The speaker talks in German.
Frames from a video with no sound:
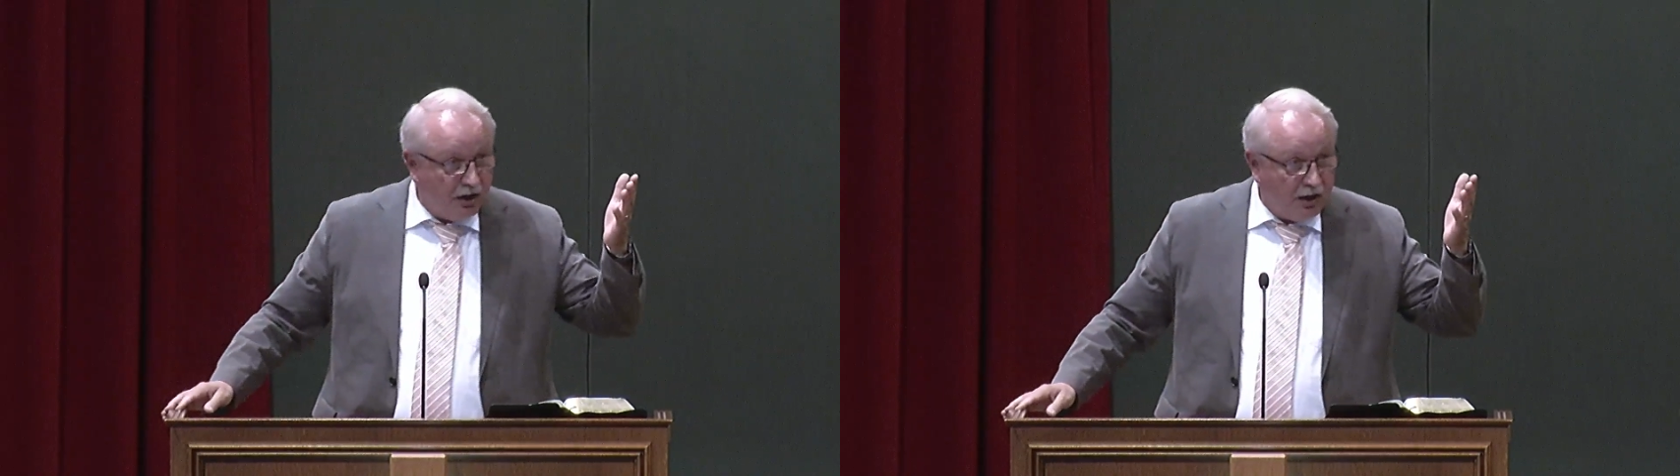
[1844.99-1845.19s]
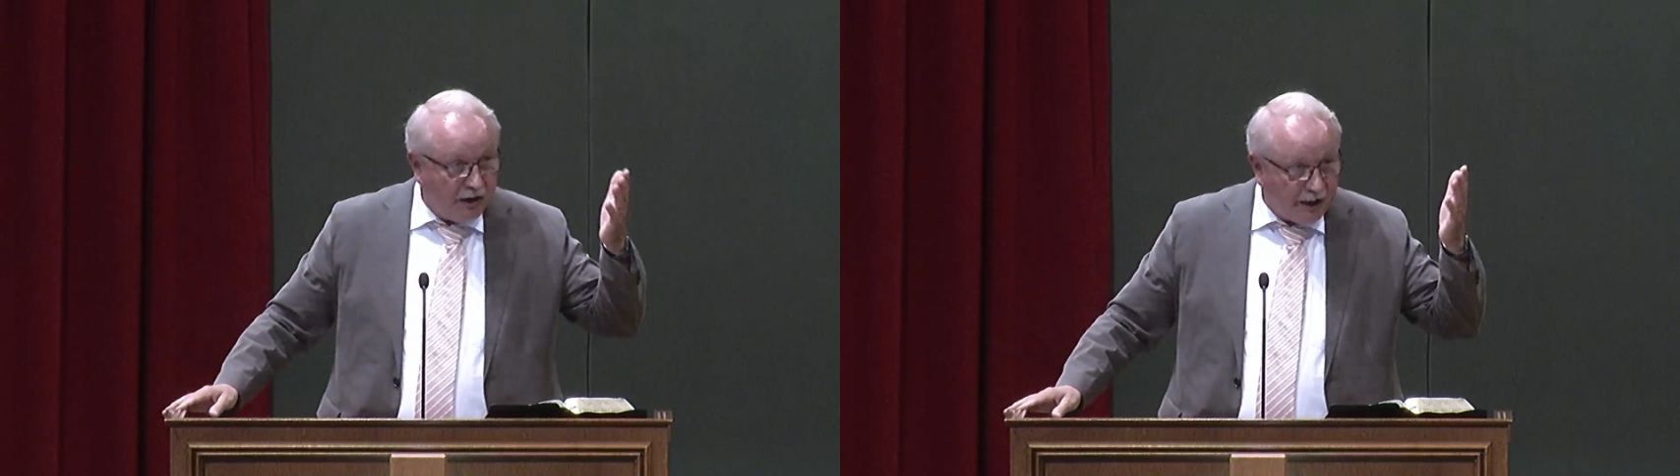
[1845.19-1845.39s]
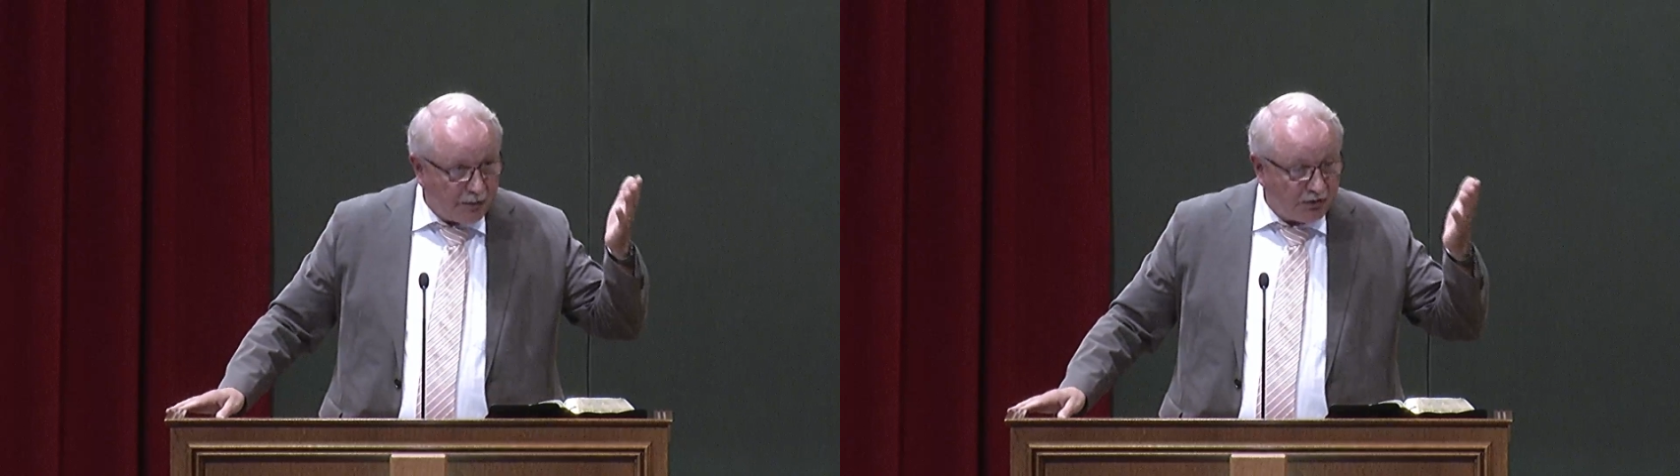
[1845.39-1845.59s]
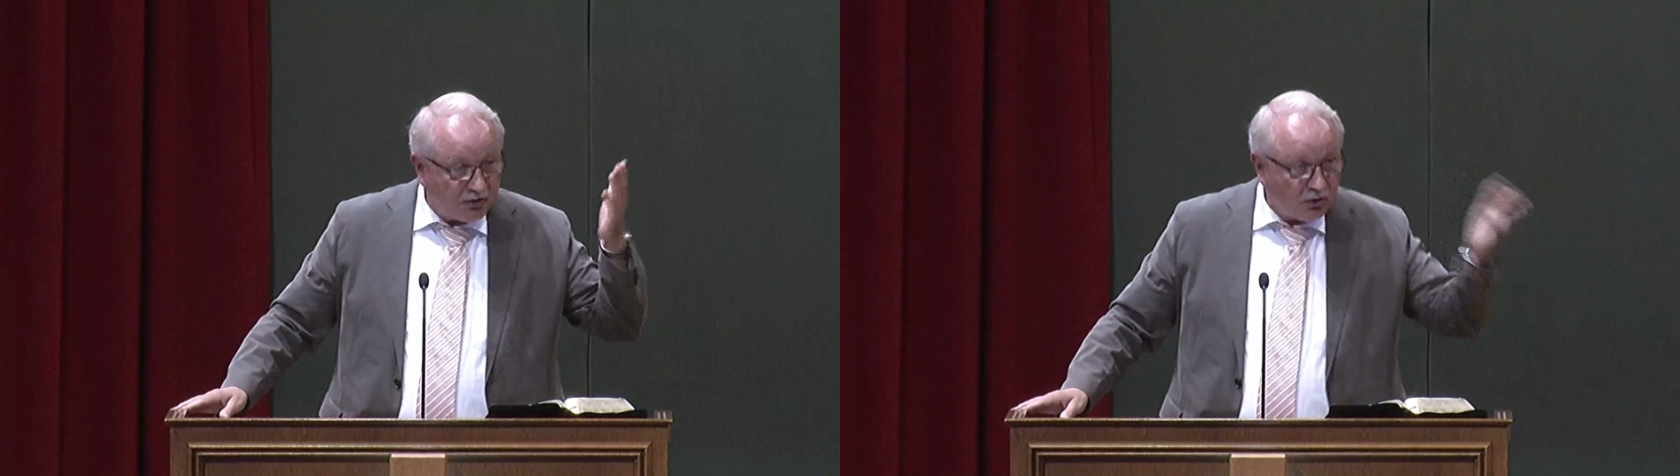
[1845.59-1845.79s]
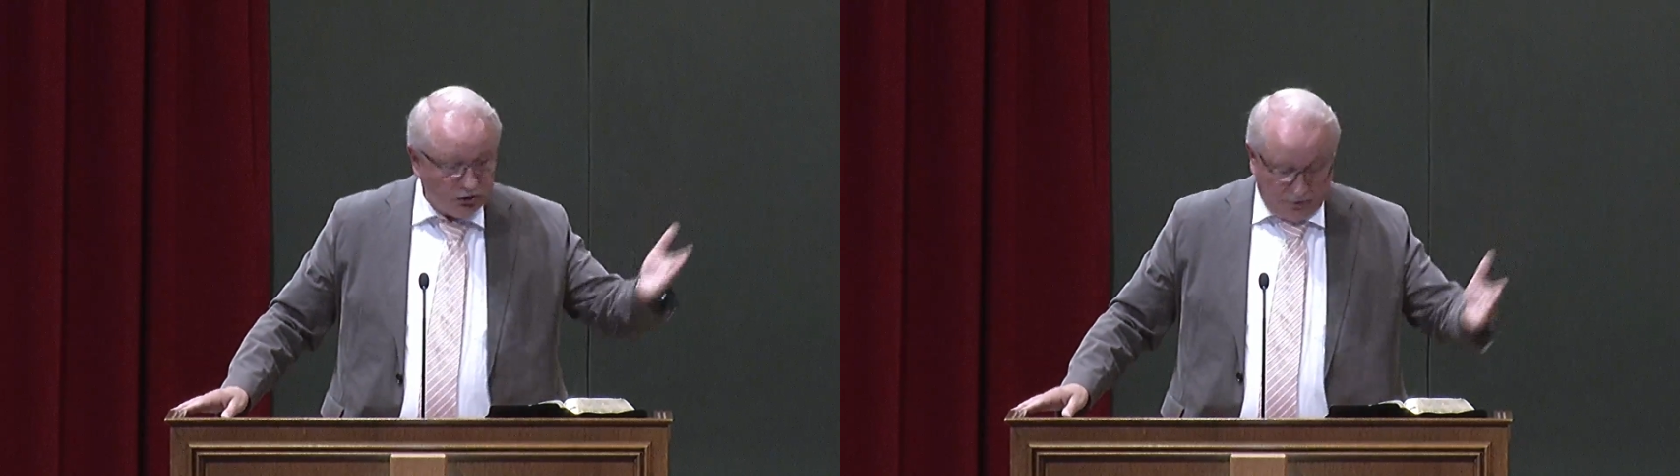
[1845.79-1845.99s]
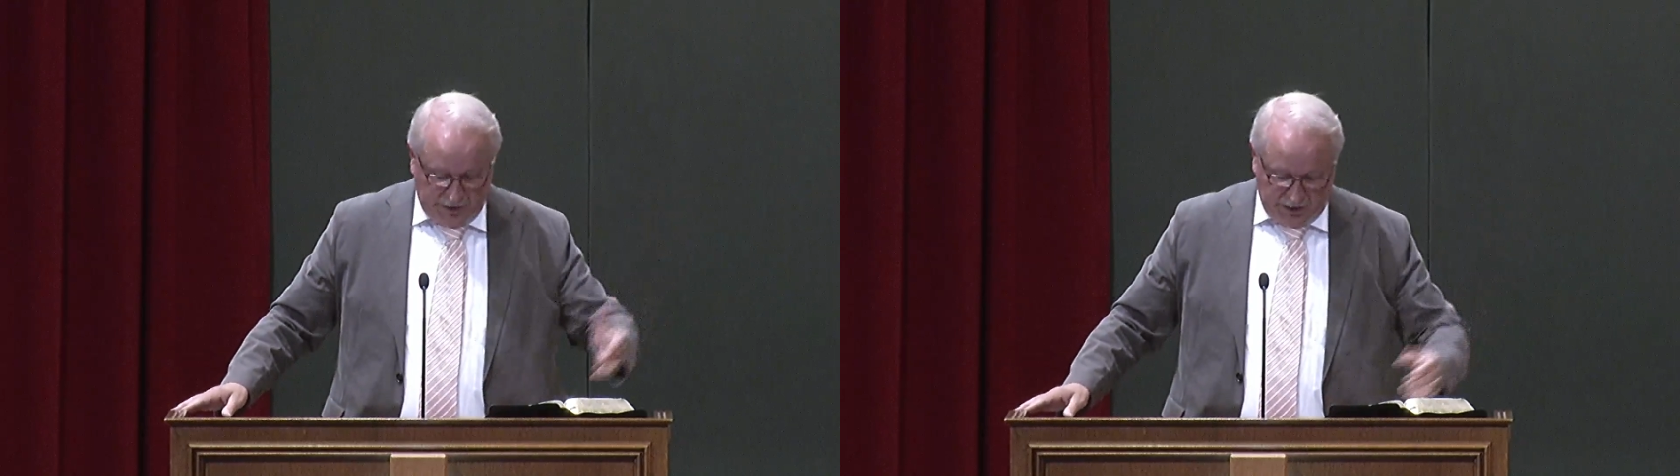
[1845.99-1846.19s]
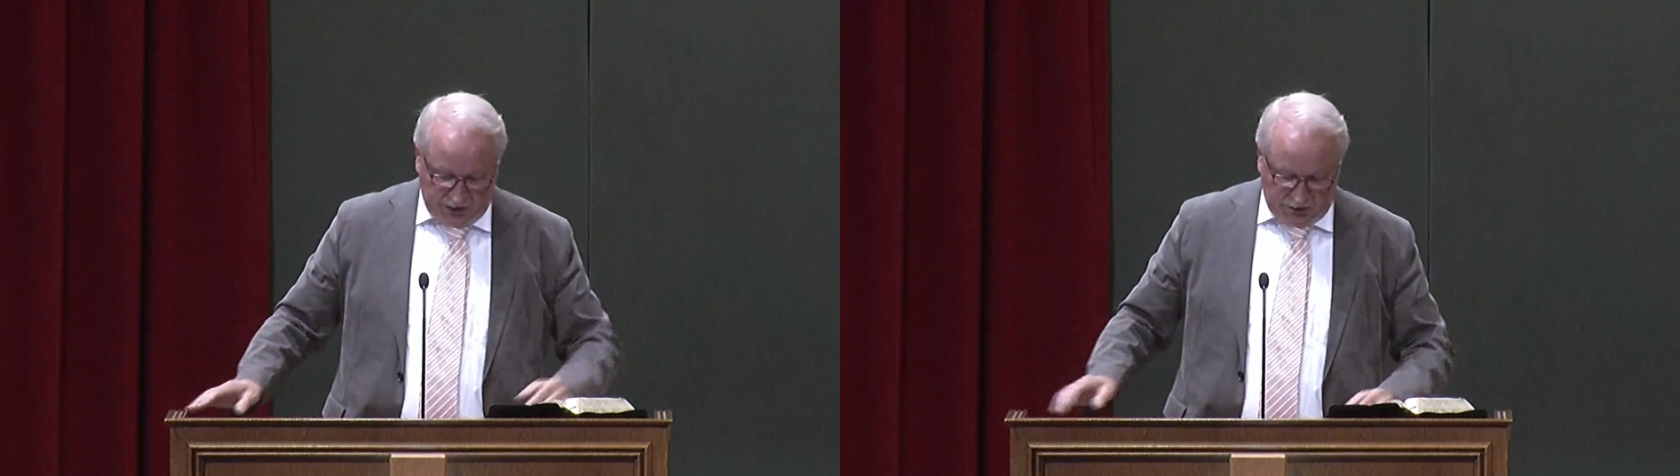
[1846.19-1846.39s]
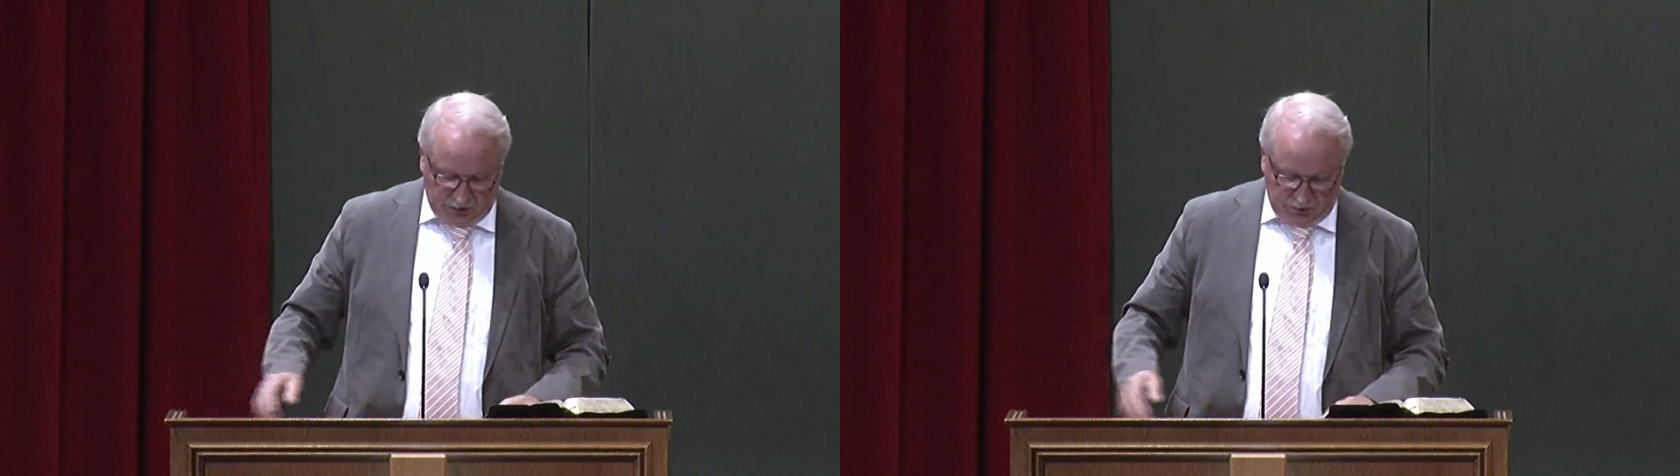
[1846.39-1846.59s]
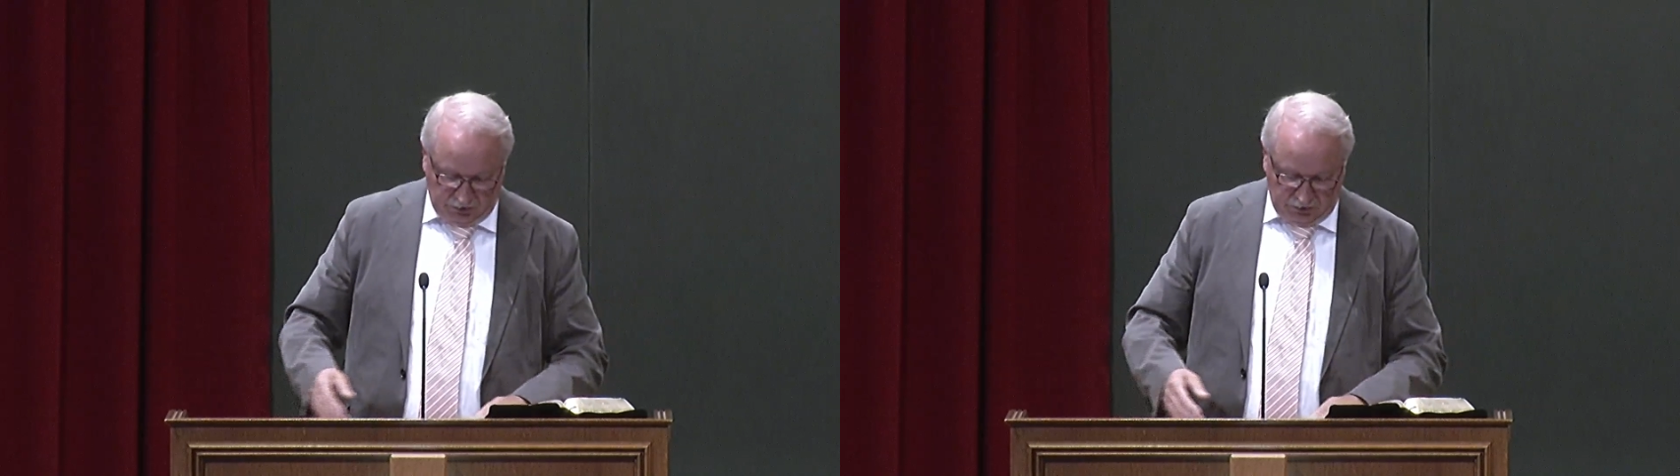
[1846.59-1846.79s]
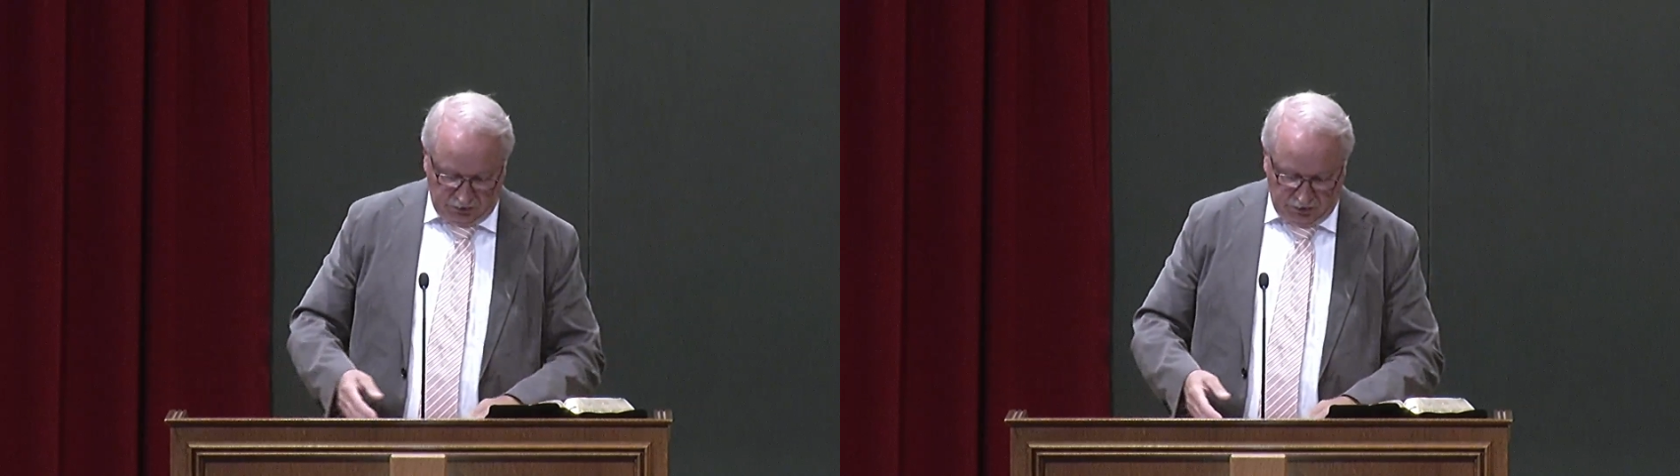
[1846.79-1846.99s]
lebensnotwendig.
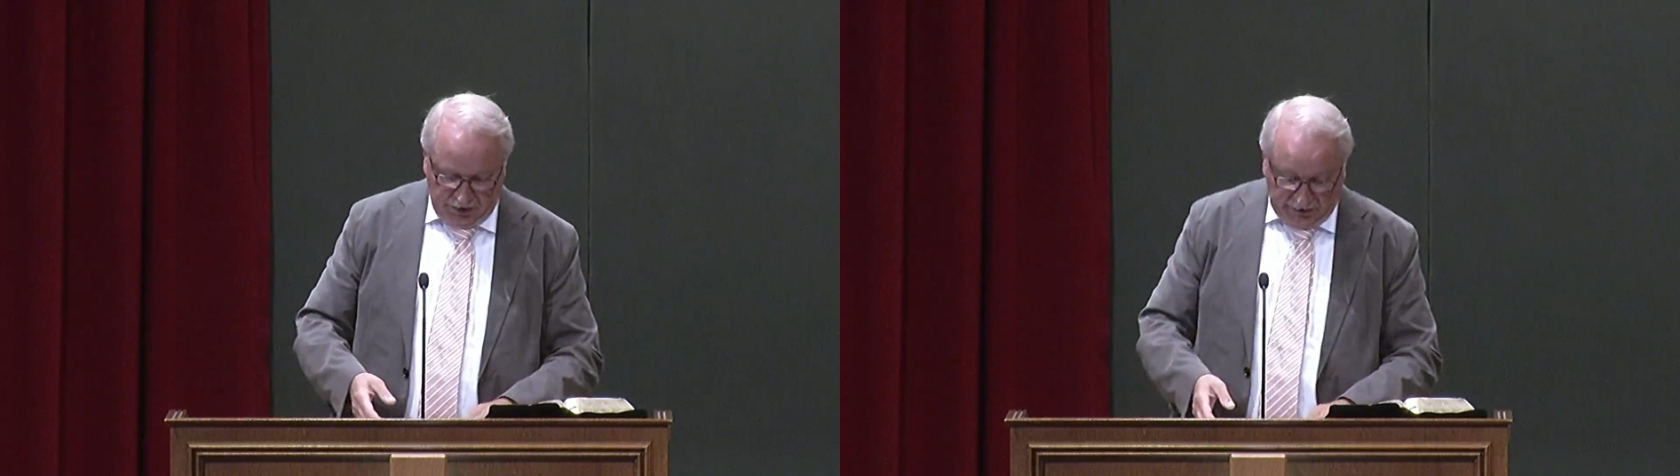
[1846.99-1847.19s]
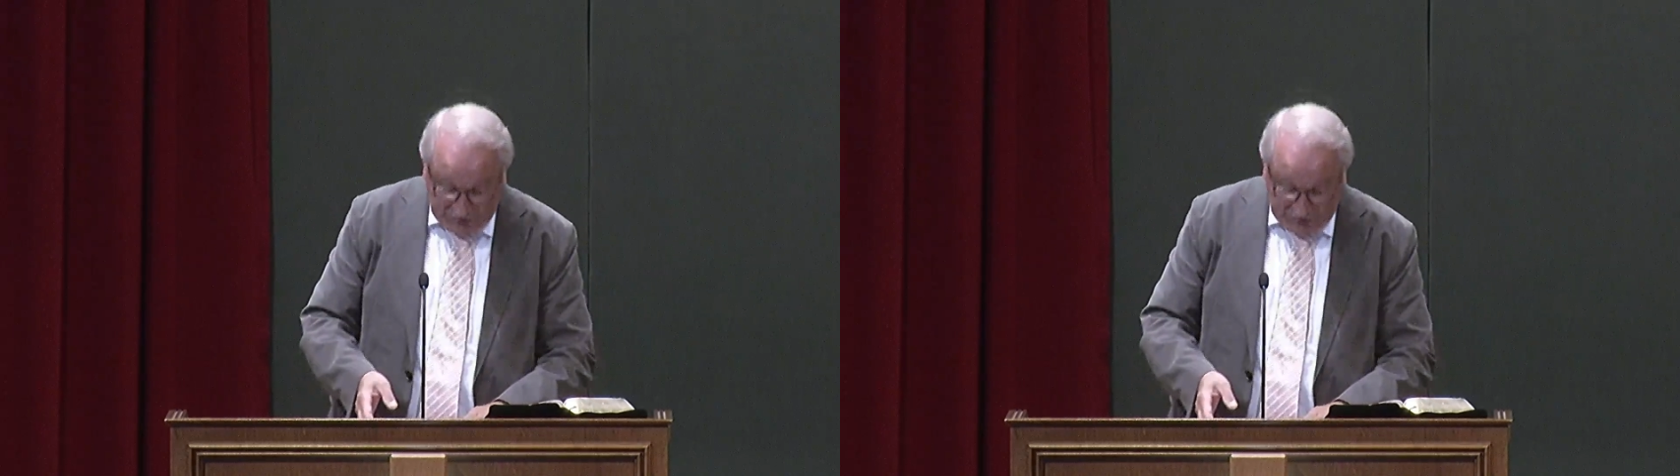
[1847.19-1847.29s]
Es